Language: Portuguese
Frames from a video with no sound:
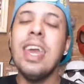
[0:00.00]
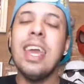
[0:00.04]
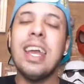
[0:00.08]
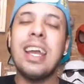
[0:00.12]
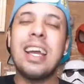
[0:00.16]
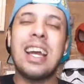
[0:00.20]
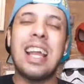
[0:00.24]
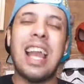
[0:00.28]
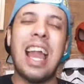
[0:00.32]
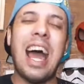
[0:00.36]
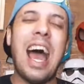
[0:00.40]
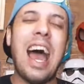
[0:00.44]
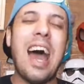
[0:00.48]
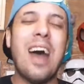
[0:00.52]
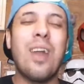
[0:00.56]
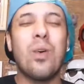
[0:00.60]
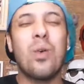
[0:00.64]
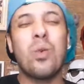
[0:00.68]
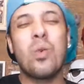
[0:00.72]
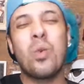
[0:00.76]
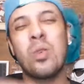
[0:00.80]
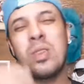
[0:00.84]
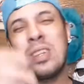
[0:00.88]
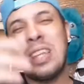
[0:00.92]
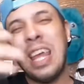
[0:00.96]
E
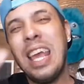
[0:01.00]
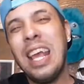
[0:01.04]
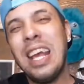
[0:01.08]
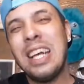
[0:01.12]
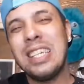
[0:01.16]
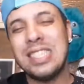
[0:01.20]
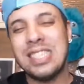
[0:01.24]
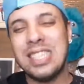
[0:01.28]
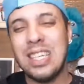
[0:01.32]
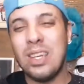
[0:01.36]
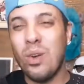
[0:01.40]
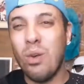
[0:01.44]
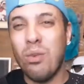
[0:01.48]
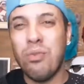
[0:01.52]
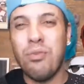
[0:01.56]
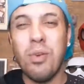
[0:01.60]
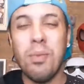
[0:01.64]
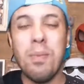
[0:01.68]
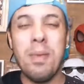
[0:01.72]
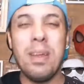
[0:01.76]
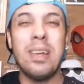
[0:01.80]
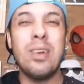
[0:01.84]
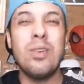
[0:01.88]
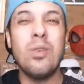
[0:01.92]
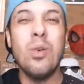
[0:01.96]
claro, tem assim, o
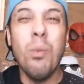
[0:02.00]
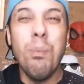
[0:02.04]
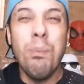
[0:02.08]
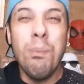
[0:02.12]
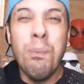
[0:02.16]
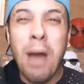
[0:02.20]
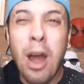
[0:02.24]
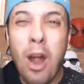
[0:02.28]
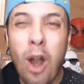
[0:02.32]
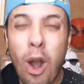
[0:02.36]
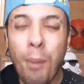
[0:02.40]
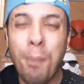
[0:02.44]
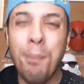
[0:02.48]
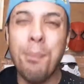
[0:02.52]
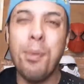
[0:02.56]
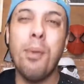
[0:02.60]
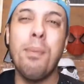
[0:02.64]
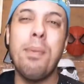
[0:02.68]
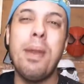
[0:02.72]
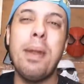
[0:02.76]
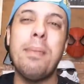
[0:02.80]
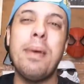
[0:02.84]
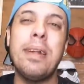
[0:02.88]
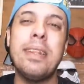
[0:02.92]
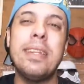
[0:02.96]
filme, o maior
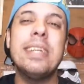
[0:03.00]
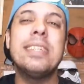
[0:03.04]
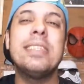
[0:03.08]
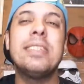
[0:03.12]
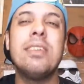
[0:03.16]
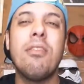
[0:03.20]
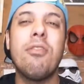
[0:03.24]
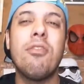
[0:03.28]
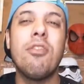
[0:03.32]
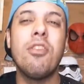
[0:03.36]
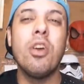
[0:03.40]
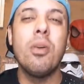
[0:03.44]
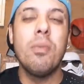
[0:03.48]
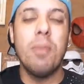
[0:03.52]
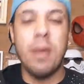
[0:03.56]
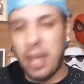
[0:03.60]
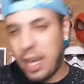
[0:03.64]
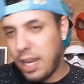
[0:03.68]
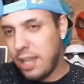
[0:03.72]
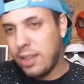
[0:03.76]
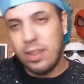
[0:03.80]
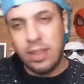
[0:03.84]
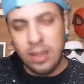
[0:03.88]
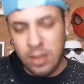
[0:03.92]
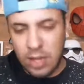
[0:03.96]
problema desse filme,
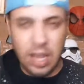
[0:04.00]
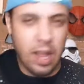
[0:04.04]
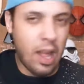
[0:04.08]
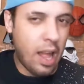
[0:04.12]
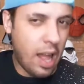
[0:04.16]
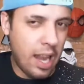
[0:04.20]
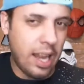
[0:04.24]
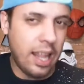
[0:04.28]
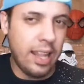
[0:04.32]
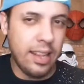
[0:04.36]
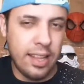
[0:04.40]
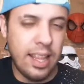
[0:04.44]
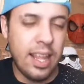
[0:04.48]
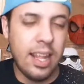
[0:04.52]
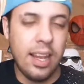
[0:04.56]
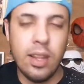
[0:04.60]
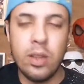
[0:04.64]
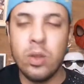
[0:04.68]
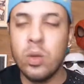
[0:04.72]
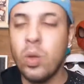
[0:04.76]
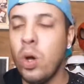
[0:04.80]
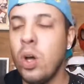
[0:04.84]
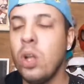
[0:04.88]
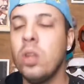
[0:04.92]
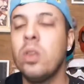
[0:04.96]
além
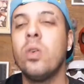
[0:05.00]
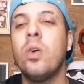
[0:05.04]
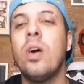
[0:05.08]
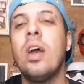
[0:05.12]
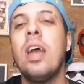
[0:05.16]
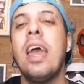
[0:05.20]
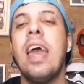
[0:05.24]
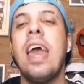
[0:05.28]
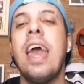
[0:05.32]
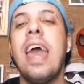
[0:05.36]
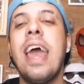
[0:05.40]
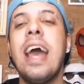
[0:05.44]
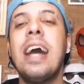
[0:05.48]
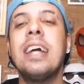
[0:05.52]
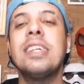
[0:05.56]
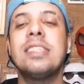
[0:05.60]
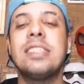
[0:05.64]
dele todo, é